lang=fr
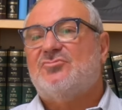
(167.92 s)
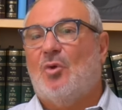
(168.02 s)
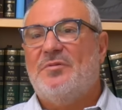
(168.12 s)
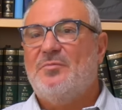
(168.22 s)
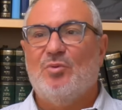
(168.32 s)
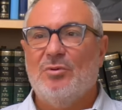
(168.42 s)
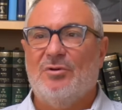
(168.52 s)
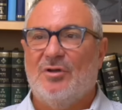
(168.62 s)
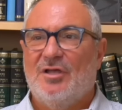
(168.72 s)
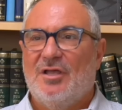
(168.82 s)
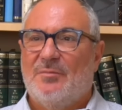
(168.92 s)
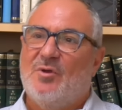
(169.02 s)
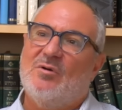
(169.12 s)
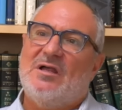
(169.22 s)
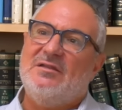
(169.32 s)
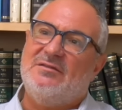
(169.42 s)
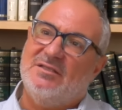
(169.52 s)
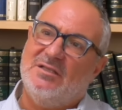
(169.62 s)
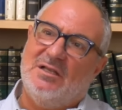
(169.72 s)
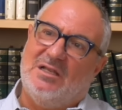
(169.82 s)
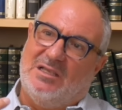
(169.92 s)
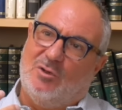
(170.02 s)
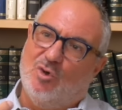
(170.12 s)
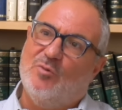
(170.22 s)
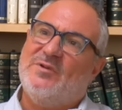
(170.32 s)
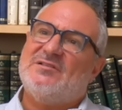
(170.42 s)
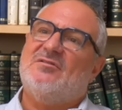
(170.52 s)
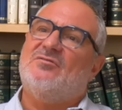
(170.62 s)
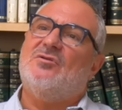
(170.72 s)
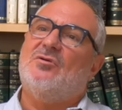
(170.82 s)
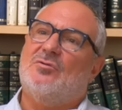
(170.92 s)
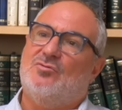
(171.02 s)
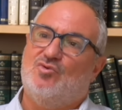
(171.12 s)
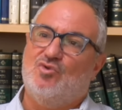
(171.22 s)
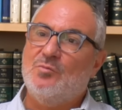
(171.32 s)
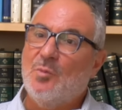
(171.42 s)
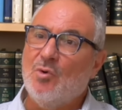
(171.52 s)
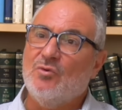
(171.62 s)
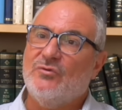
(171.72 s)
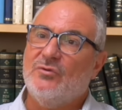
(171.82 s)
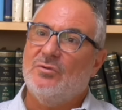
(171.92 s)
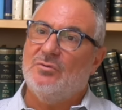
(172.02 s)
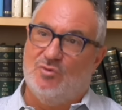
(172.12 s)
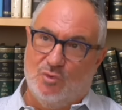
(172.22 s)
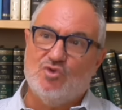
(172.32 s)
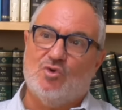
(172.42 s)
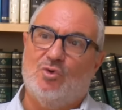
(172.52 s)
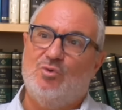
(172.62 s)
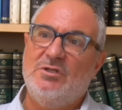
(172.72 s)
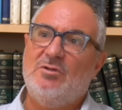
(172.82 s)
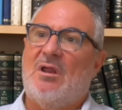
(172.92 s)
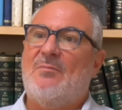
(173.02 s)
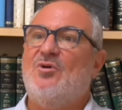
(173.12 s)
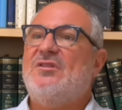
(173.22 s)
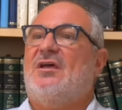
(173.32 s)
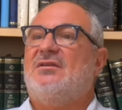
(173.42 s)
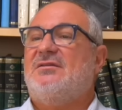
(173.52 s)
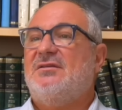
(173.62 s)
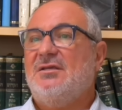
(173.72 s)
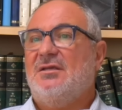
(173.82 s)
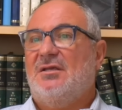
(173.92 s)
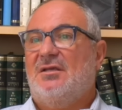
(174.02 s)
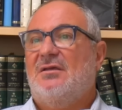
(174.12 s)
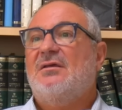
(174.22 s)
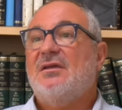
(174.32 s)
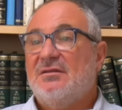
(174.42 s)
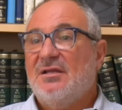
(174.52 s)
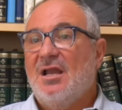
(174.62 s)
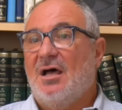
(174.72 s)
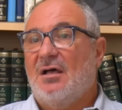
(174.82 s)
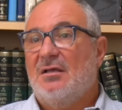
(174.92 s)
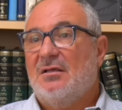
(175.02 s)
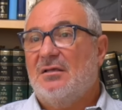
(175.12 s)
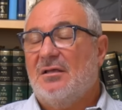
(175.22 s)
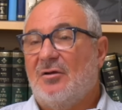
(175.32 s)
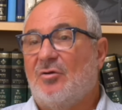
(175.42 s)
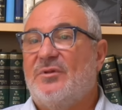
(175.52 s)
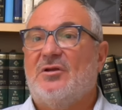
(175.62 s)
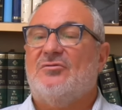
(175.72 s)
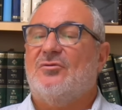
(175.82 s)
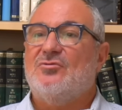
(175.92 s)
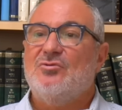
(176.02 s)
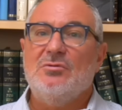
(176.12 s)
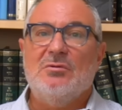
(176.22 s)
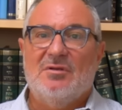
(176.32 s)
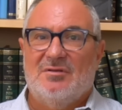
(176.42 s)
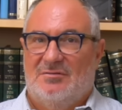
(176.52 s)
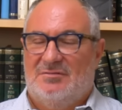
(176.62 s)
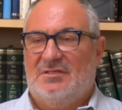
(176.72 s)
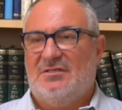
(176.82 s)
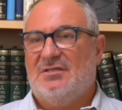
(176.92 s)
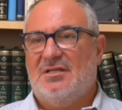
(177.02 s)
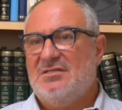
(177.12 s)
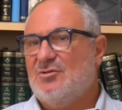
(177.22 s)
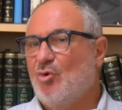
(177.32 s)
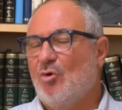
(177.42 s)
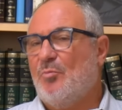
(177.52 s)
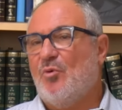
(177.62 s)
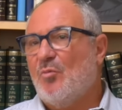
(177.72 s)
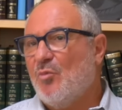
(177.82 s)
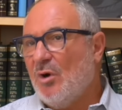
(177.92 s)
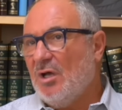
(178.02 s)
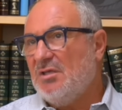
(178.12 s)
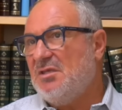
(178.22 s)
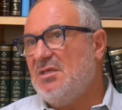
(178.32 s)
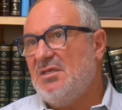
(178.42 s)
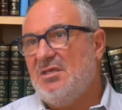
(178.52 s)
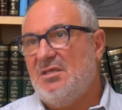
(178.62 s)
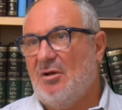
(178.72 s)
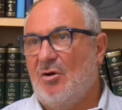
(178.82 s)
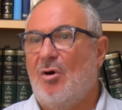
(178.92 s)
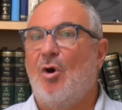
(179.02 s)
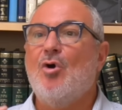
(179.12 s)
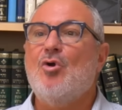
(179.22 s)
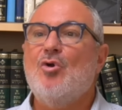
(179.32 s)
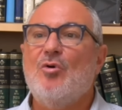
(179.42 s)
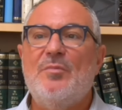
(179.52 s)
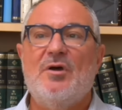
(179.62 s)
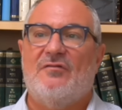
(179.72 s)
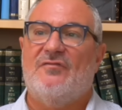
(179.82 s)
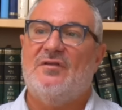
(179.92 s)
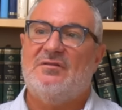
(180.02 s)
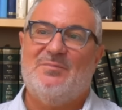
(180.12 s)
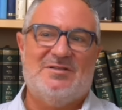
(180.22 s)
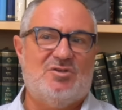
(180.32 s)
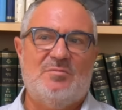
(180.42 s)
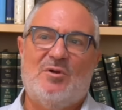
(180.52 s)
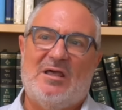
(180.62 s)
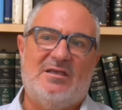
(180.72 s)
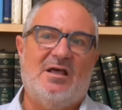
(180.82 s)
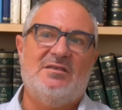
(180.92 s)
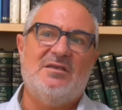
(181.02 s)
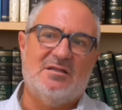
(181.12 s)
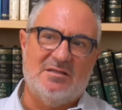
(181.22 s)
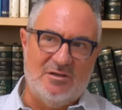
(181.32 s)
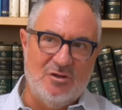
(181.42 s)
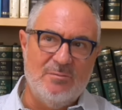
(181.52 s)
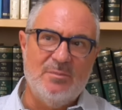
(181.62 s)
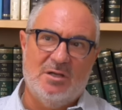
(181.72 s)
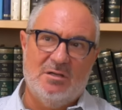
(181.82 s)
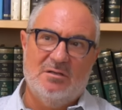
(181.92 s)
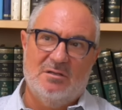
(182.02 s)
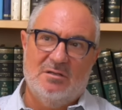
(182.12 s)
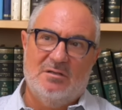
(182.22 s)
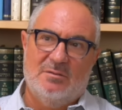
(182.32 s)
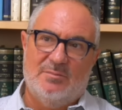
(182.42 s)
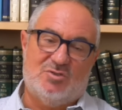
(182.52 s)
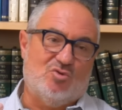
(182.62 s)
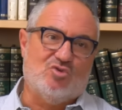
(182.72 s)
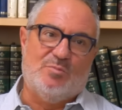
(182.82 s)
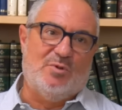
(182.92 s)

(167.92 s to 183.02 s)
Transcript: tant pis pour eux. Mais en réalité, les représentants du monde d'aujourd'hui, de la modernité, était là. Alors bien entendu, c'était un discours pour moi qui englobait en fait pas seulement la carrière d'un homme, parce que je